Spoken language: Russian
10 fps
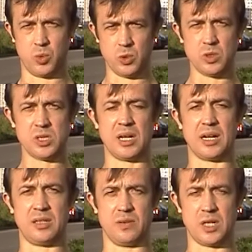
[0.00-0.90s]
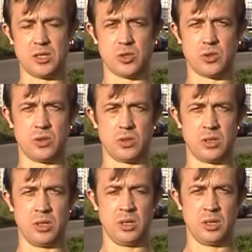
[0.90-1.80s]
бонус активацию
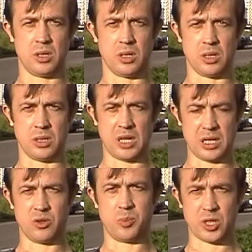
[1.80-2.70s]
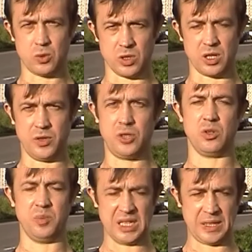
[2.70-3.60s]
данного продукта
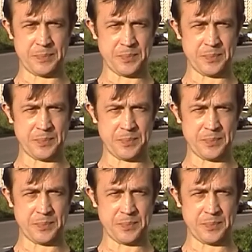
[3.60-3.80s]
VideoMeet.